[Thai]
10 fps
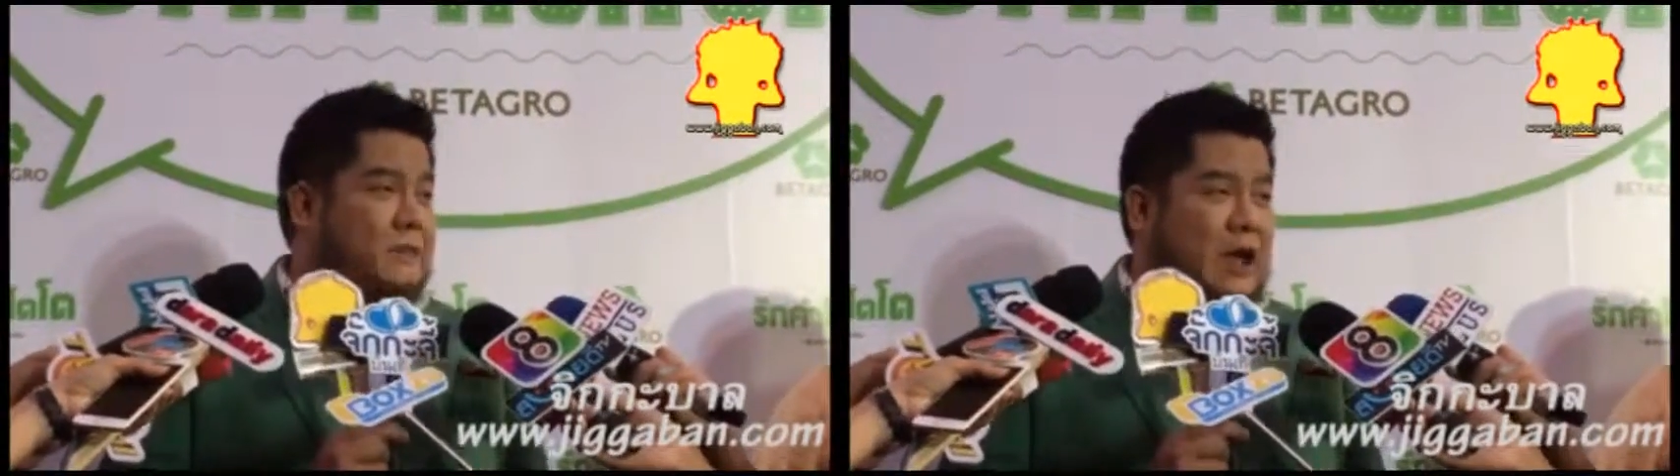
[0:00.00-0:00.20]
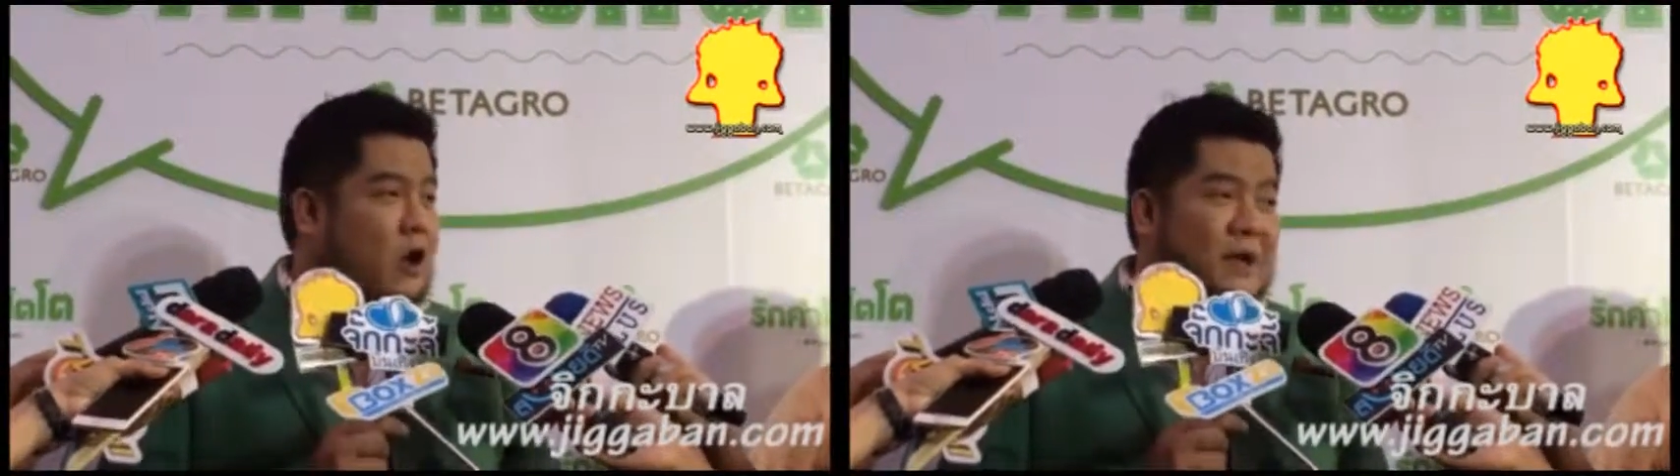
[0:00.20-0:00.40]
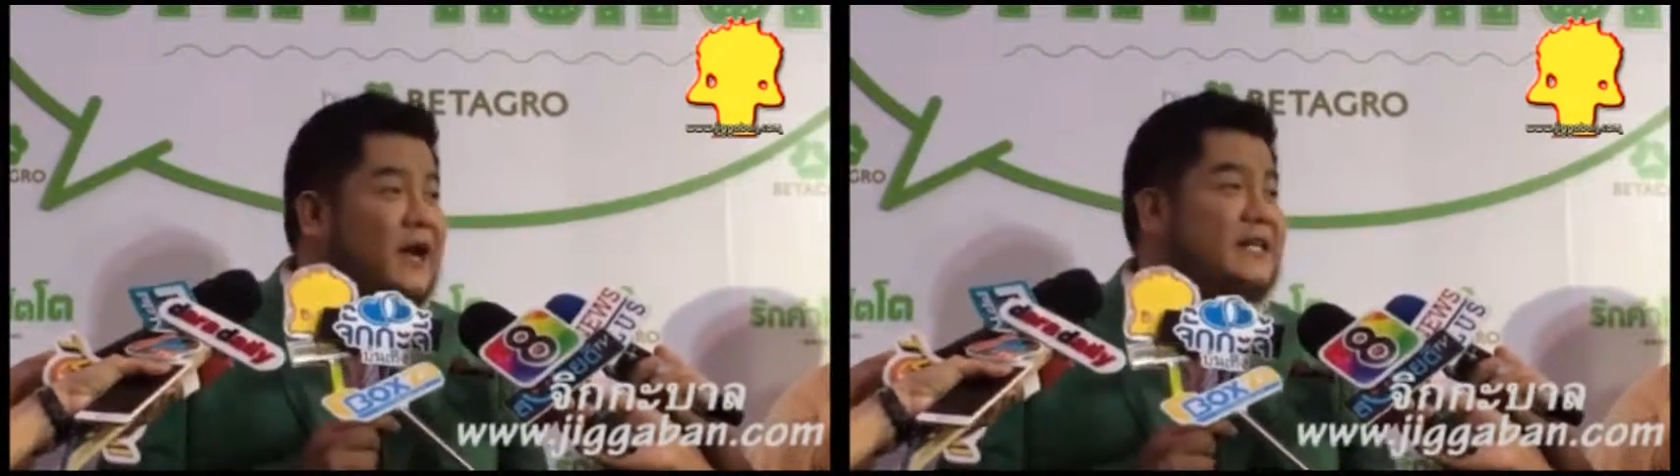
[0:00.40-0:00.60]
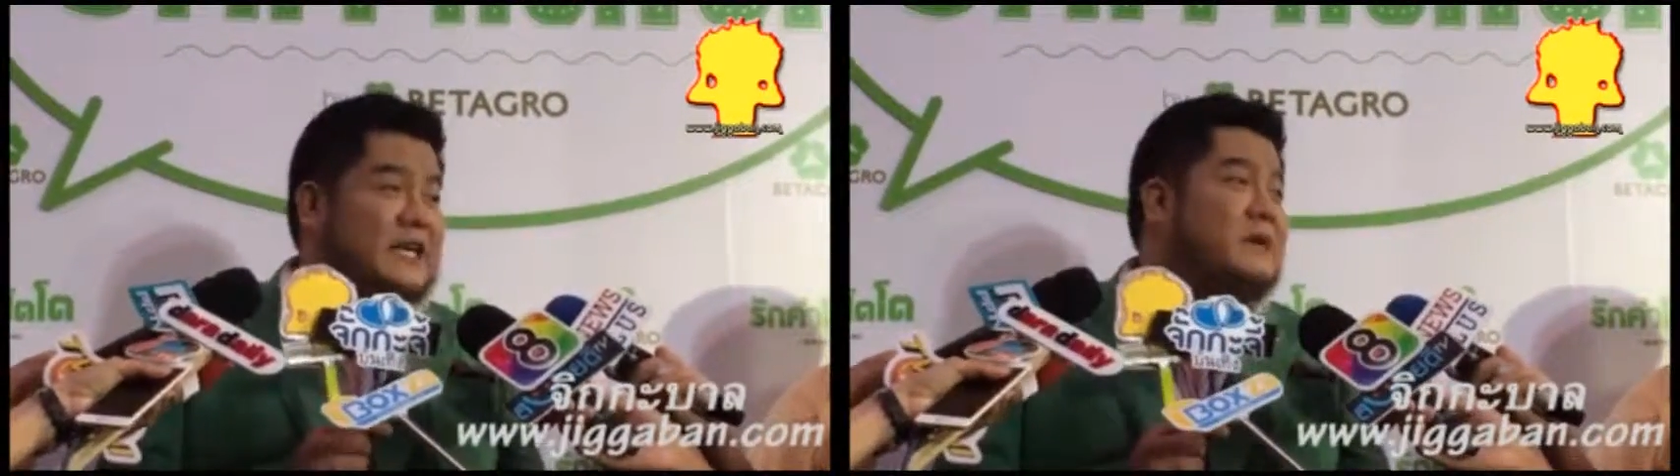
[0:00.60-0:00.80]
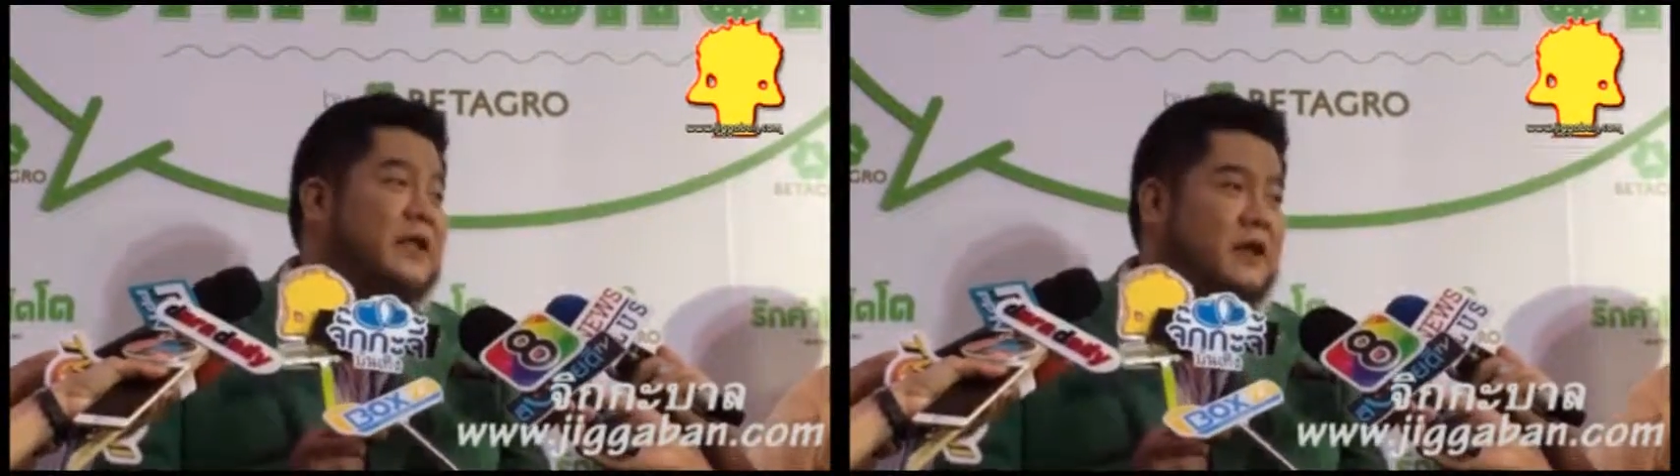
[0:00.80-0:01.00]
เราก็ไม่เคย
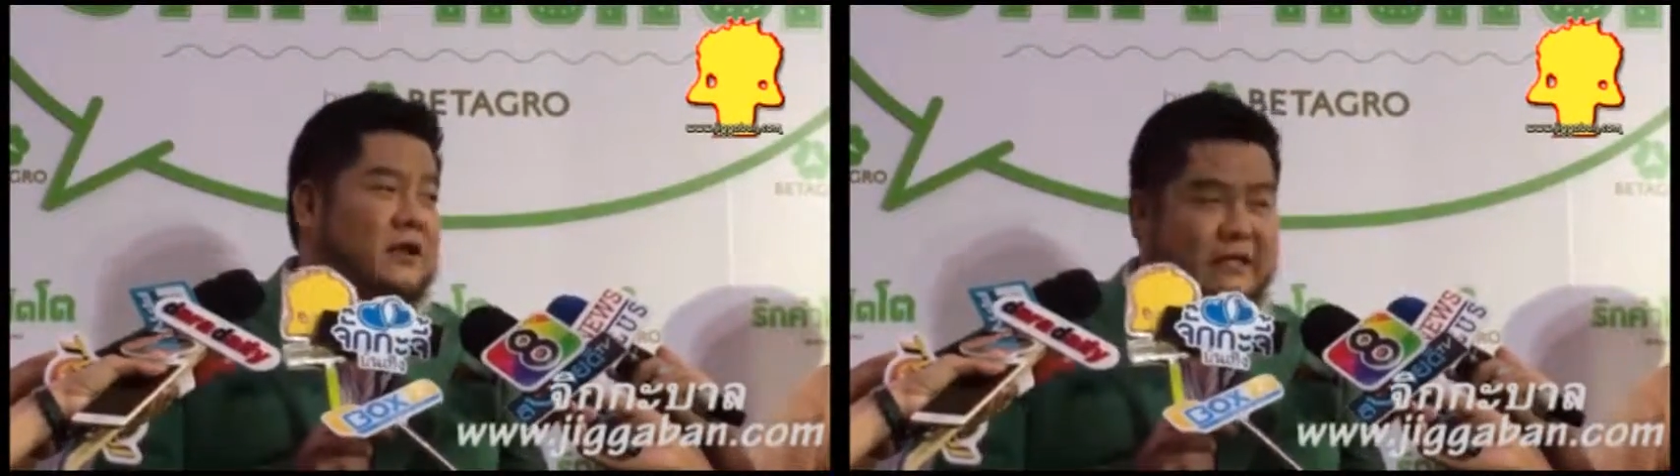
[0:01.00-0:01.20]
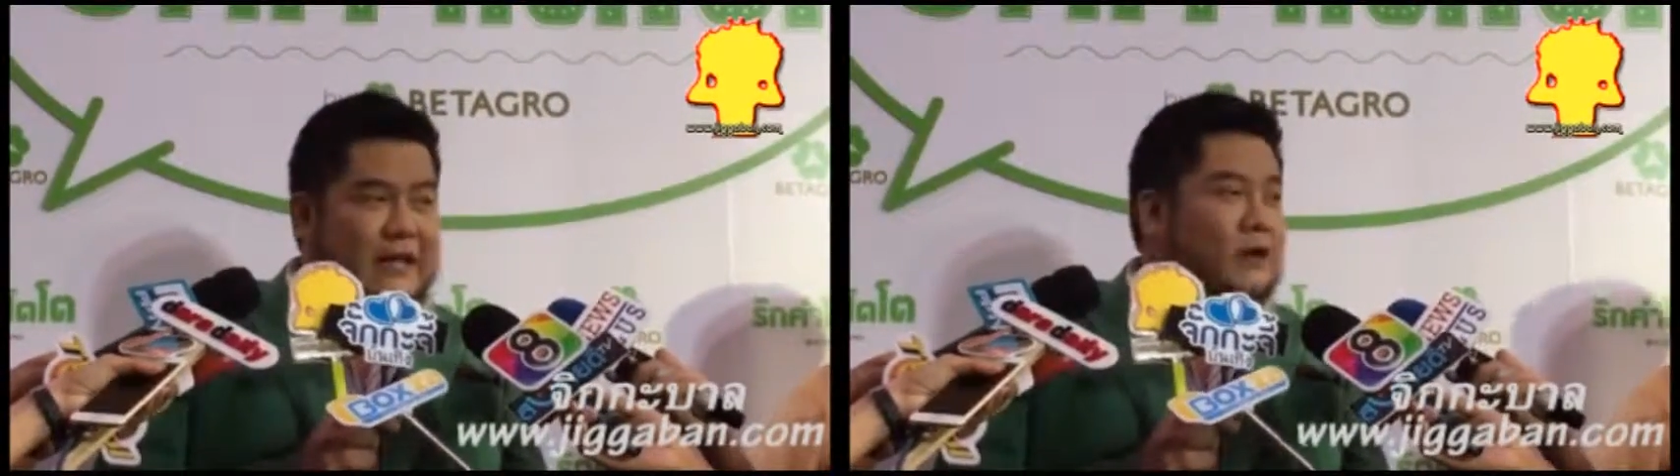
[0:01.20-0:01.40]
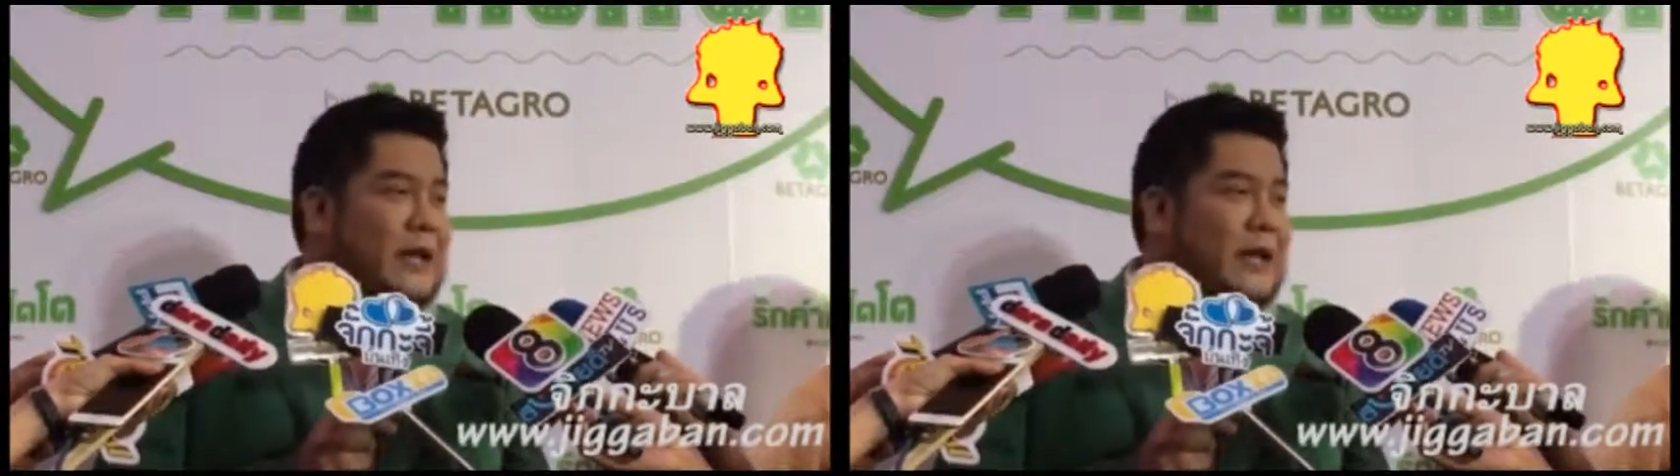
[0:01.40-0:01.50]
ซื้อมันมาตลอดเรา